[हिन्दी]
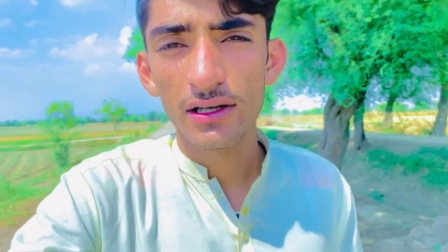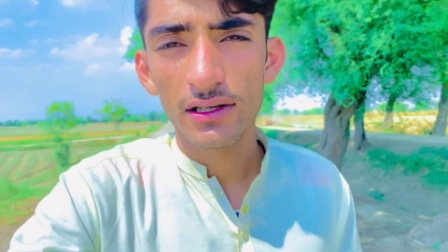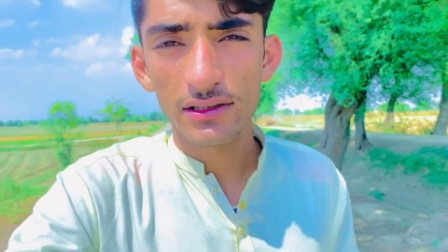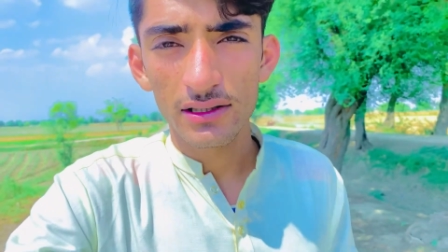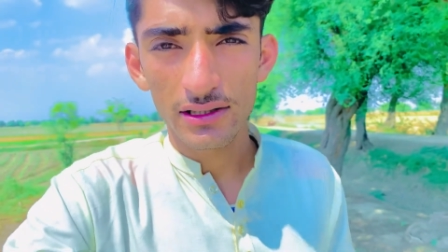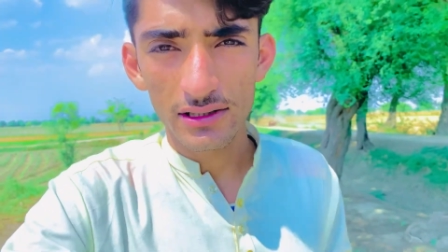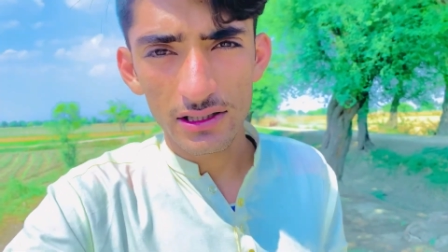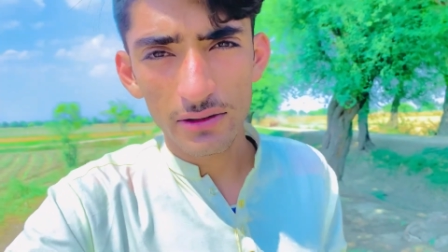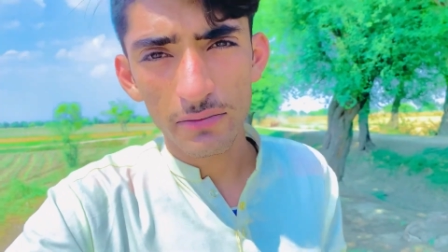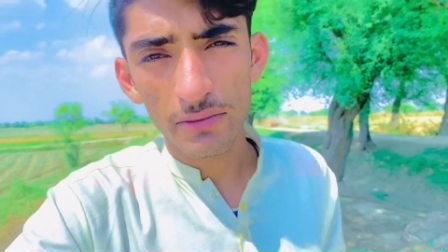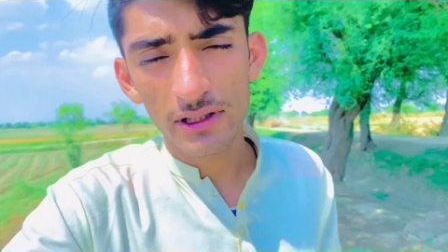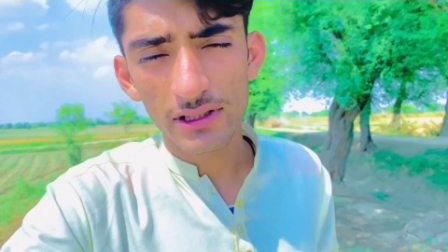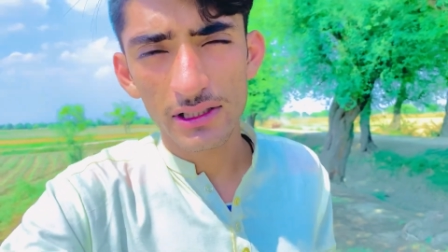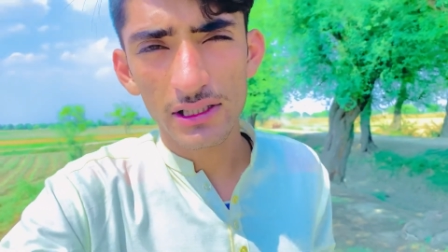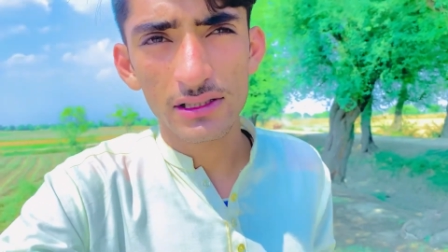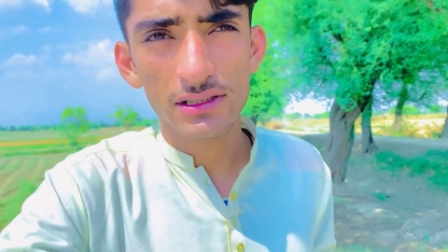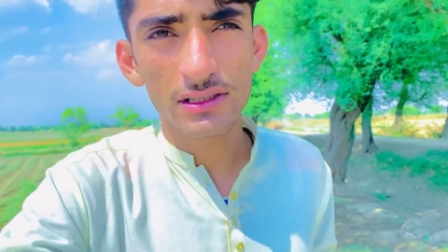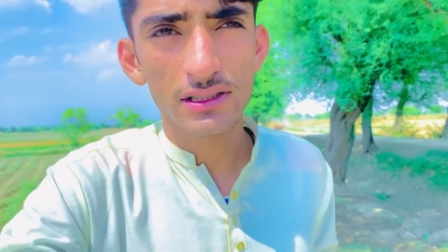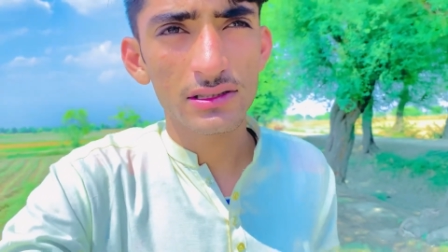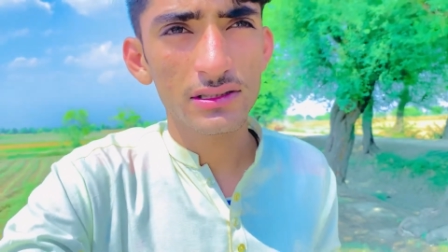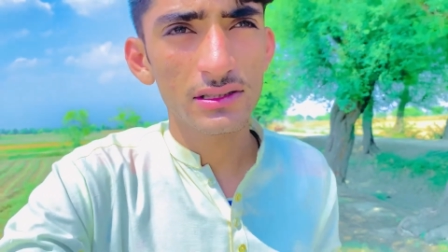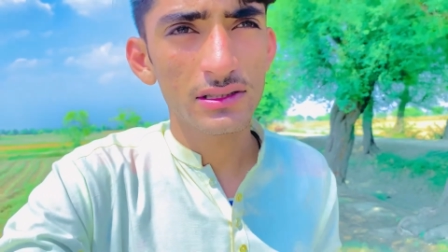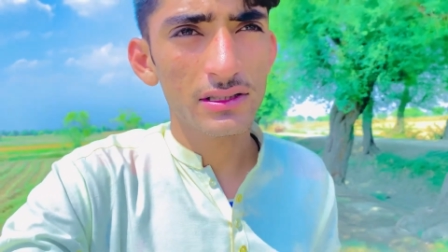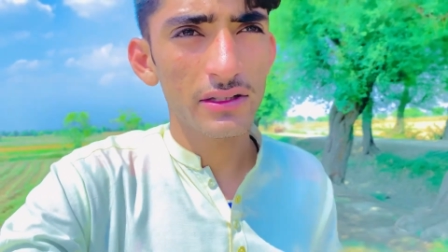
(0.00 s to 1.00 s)
ते ज़बरदस्त
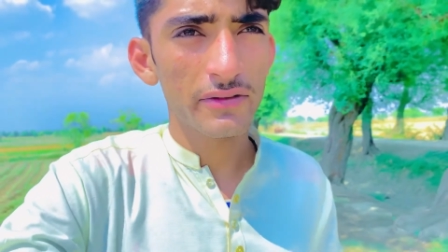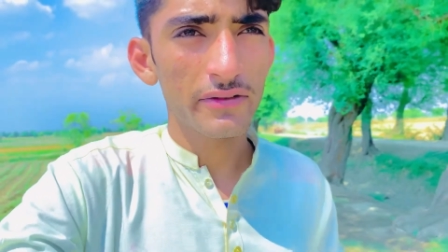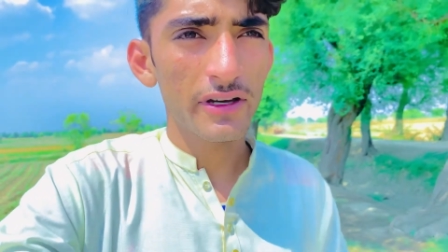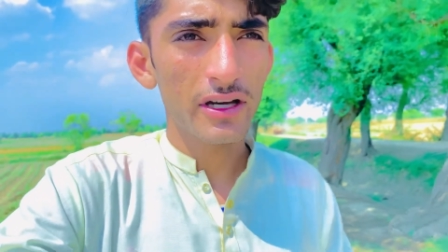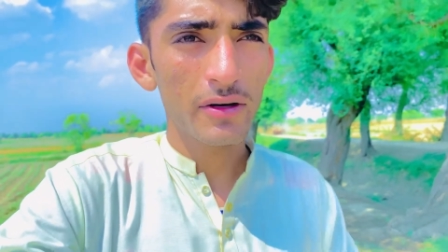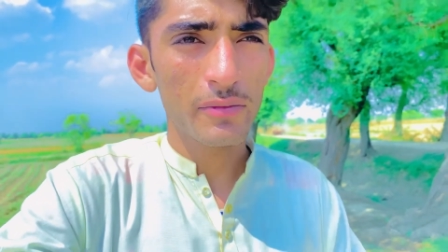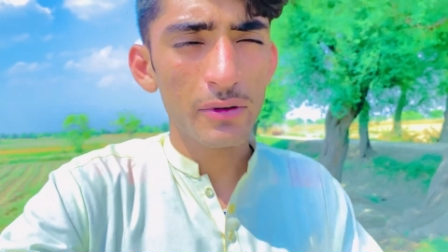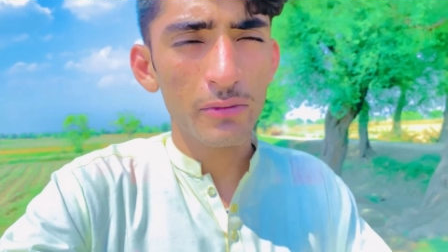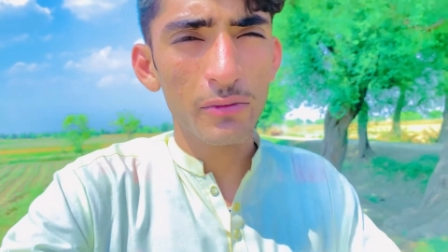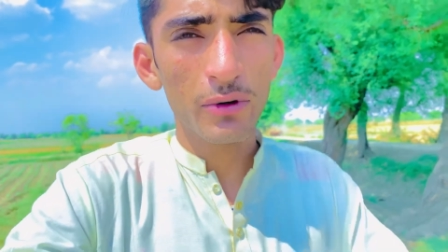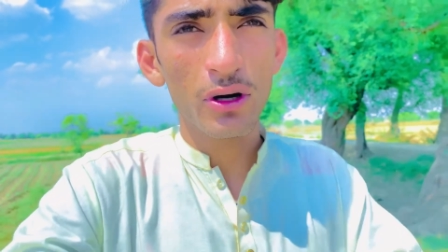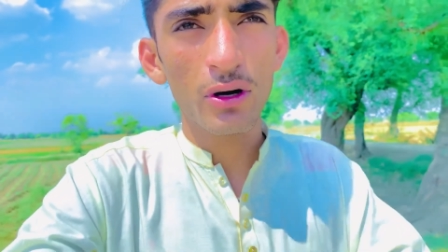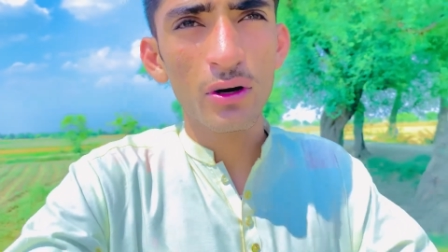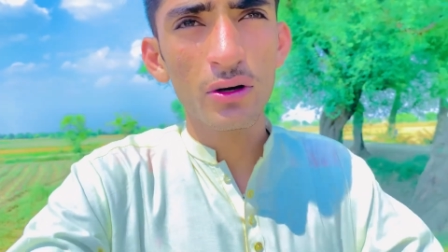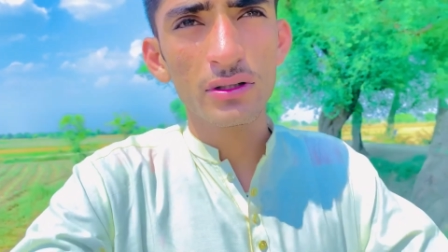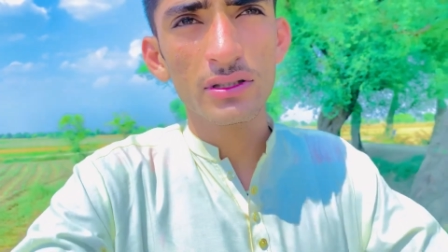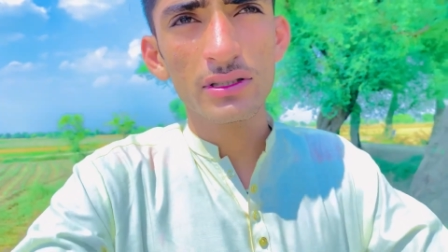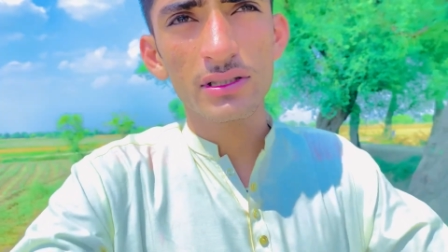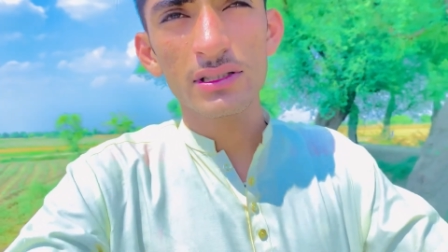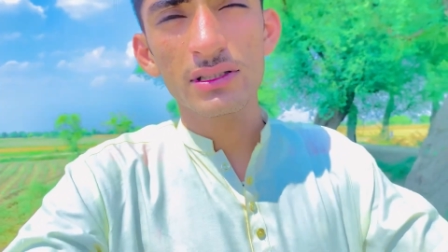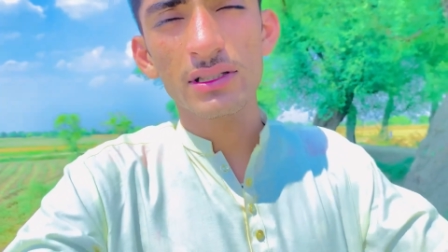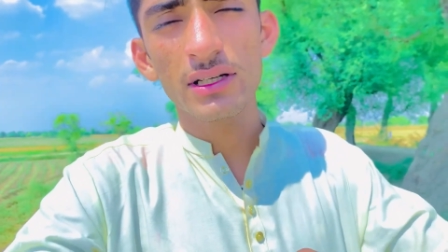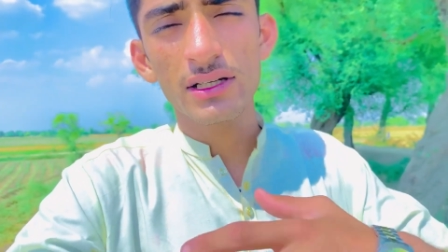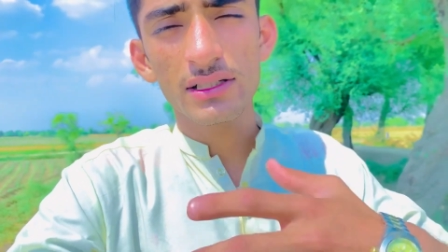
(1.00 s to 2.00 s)
सी ते भी माहौल
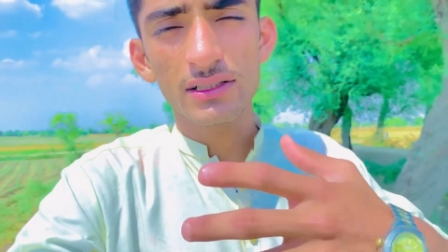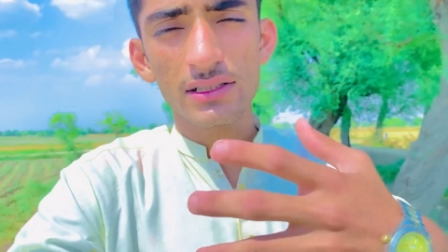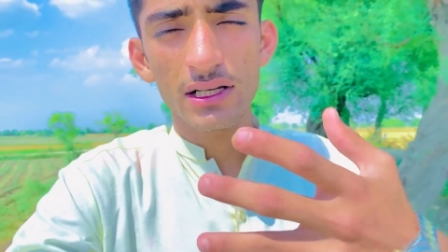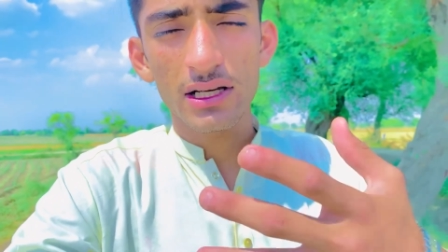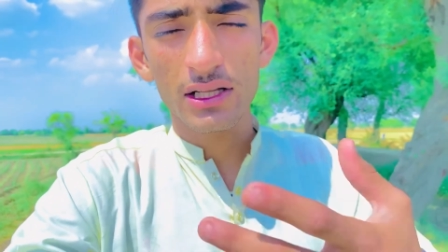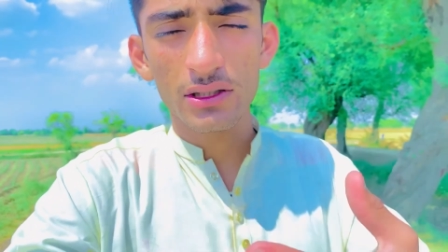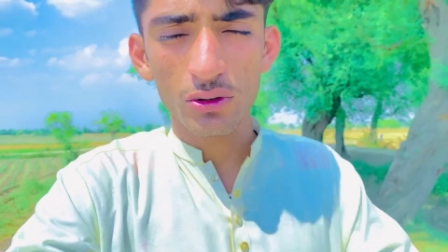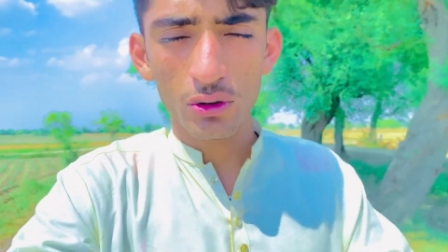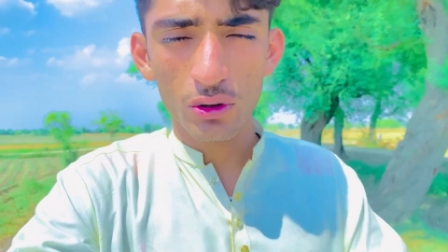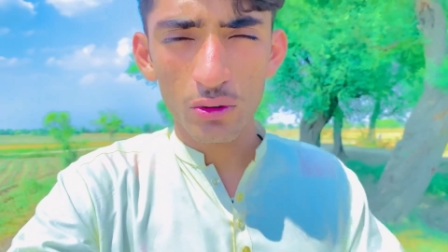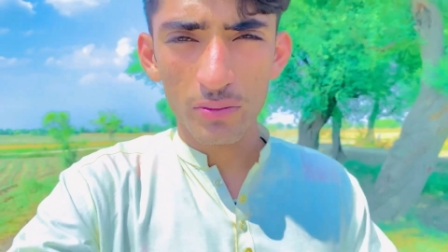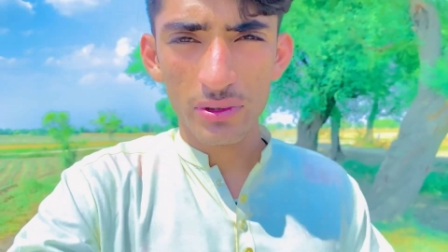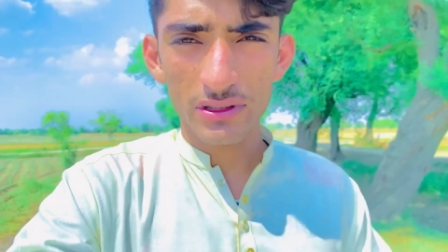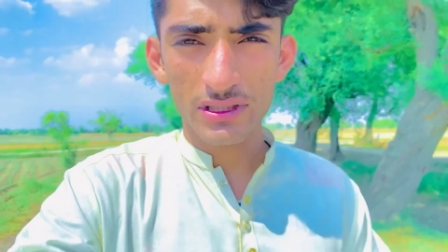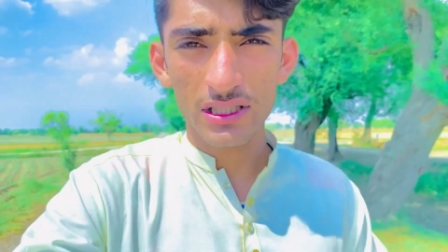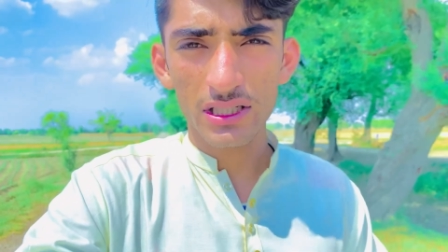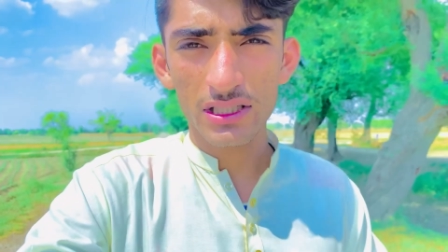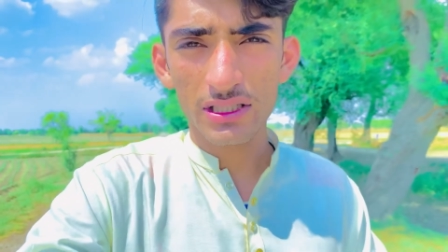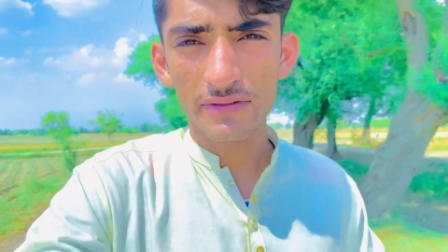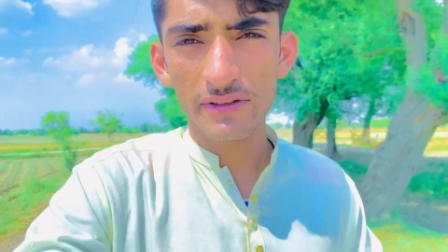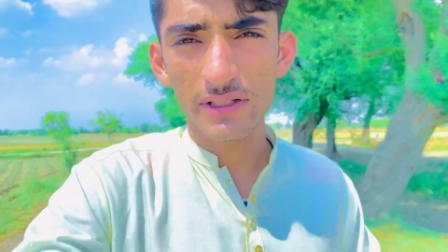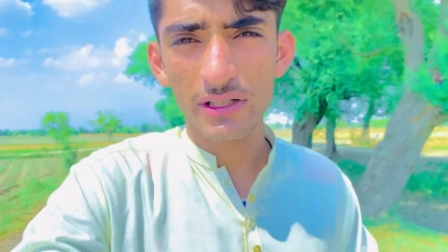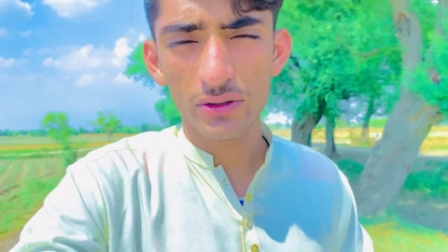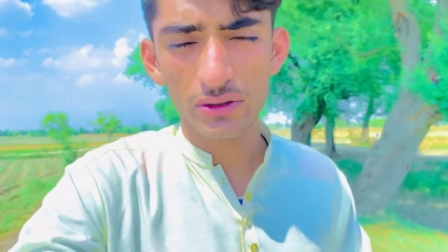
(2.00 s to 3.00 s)
सी इन शाला तो को
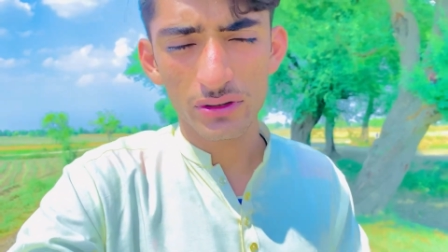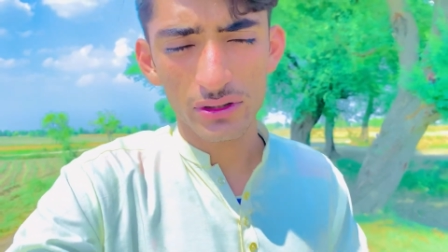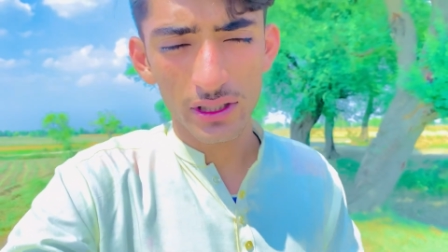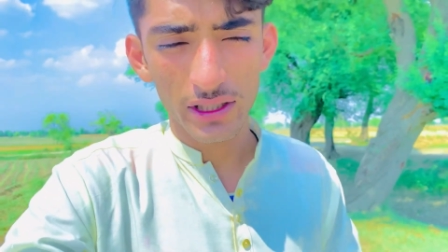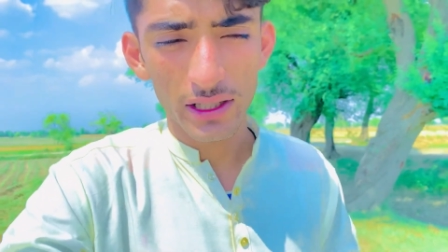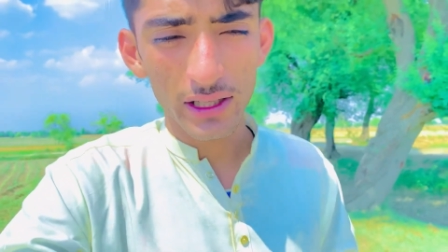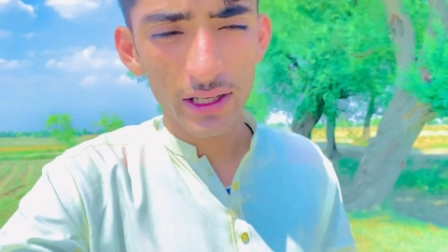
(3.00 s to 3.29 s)
पसंद भी है उसी